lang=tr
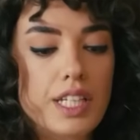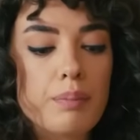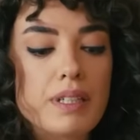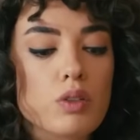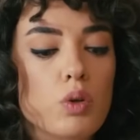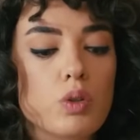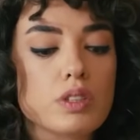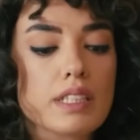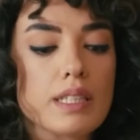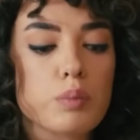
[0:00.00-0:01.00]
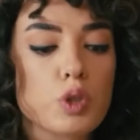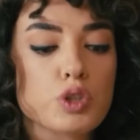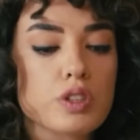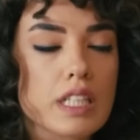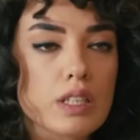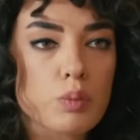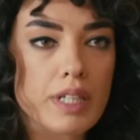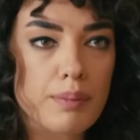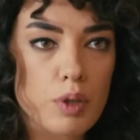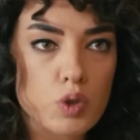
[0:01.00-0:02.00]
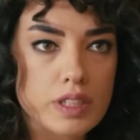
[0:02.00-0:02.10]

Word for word: şey bana oradaki broşürdeki numarayı bir